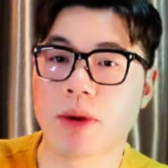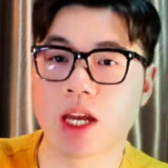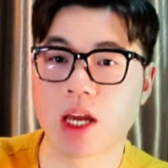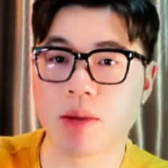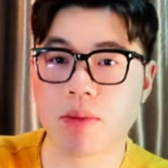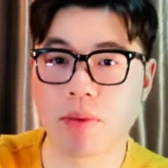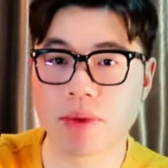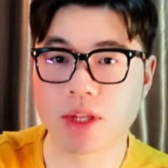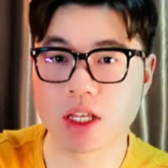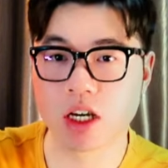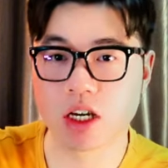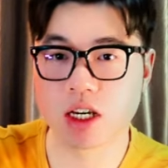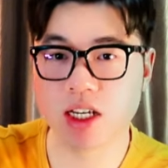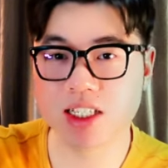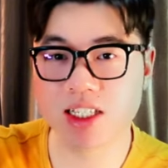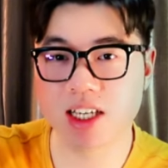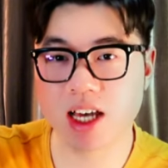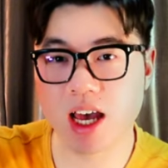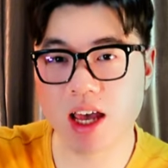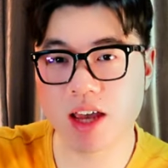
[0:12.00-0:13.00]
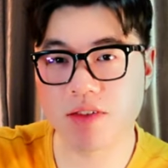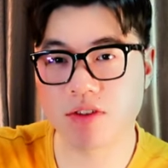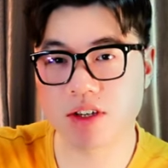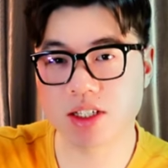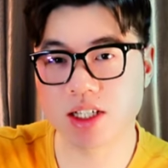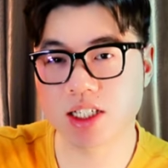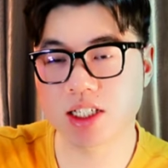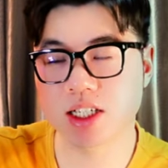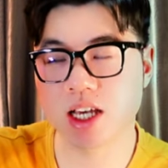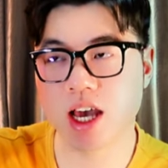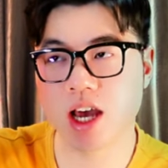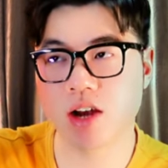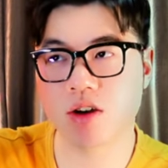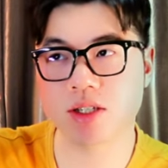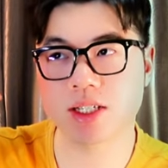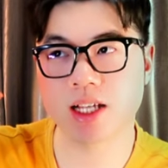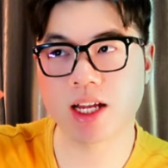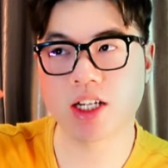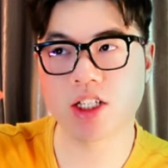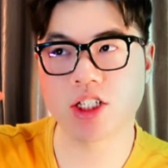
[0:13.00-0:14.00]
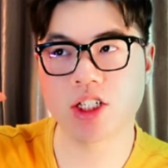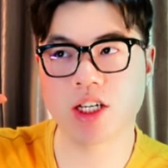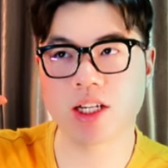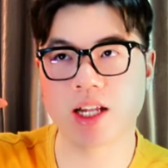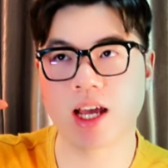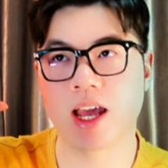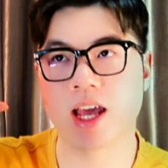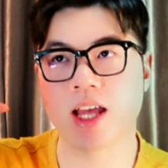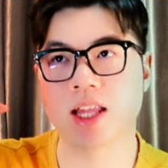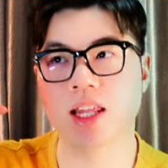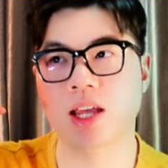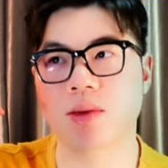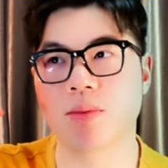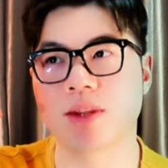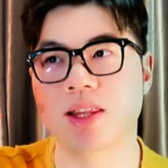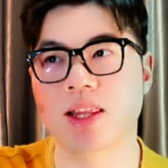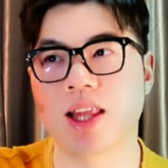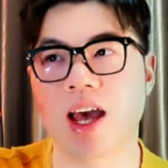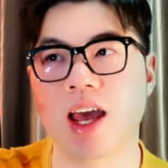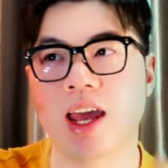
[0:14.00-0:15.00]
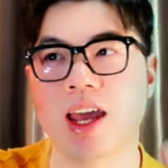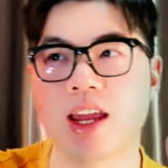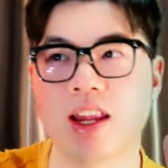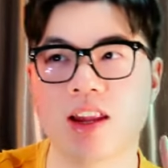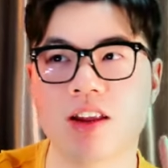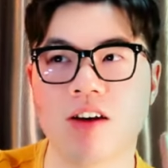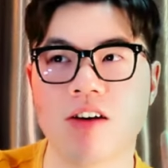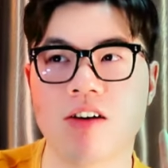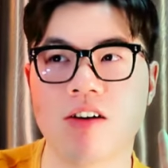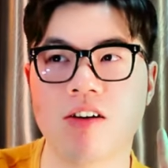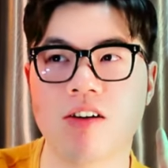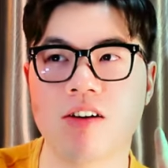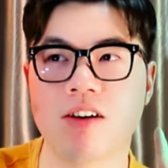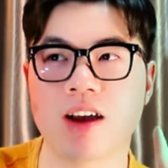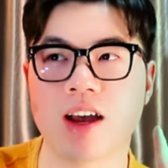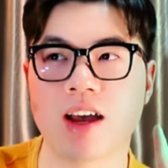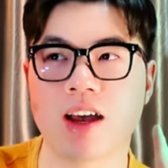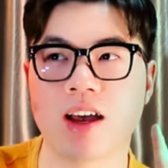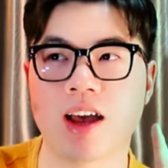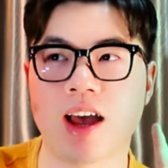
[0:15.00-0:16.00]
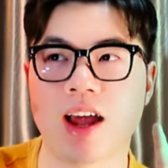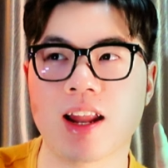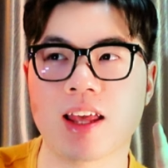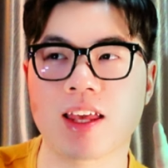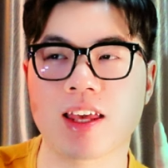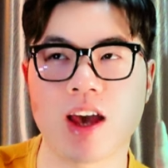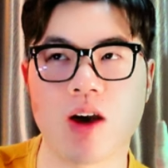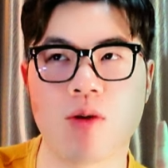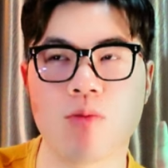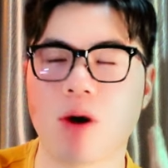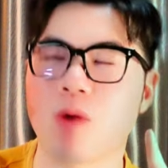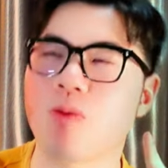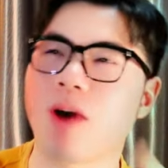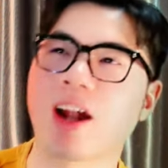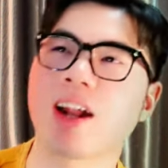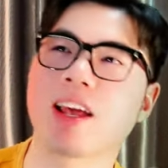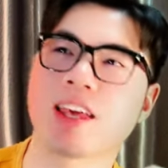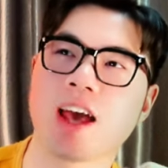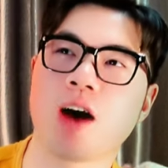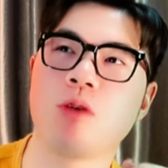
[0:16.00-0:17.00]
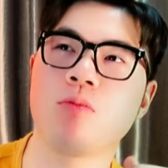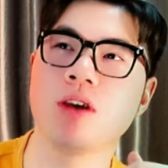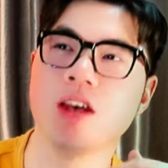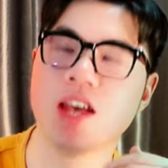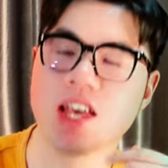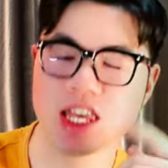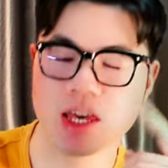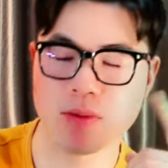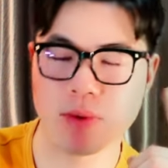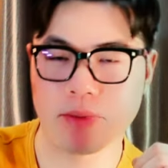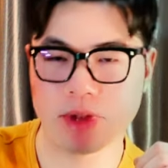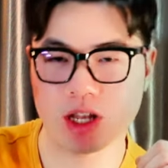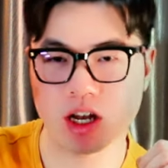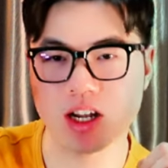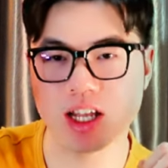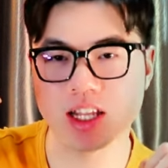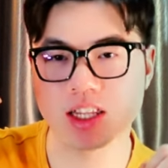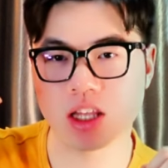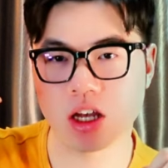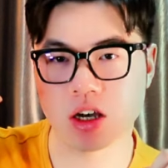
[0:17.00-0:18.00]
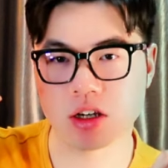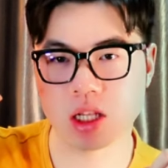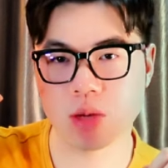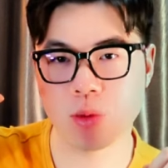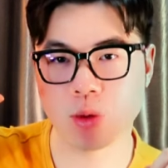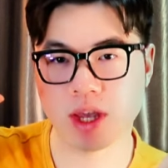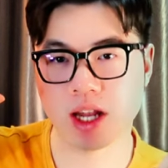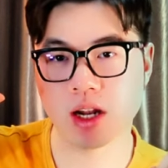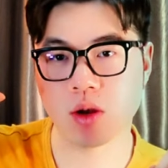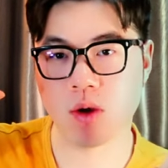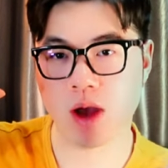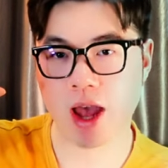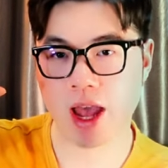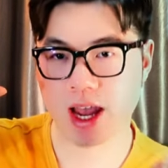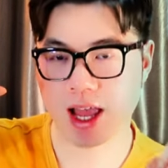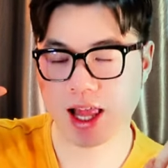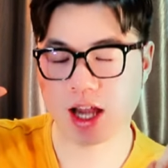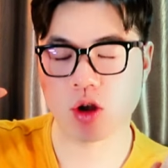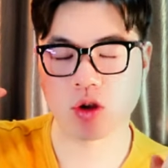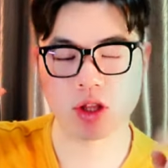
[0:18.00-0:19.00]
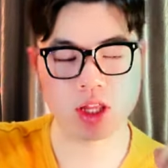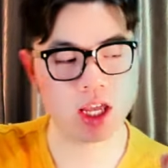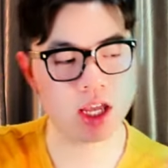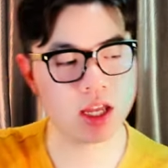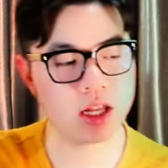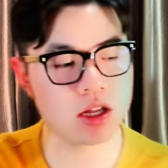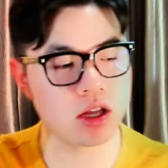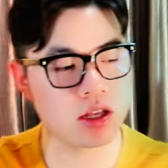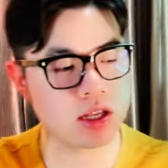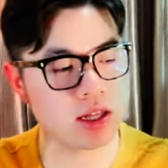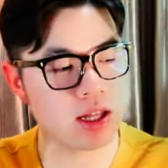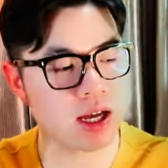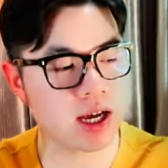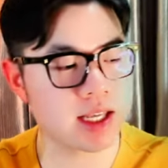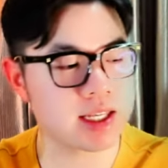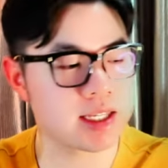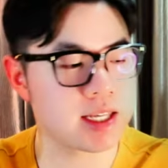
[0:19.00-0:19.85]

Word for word: mà khi mà mình ngửi cái chai Versace Eros Energy này thì mình thấy nó khá là giống, không hẳn là giống, nhưng mà mình có liên tưởng tới một chai nước hoa khá là nổi tiếng, đó chính là cái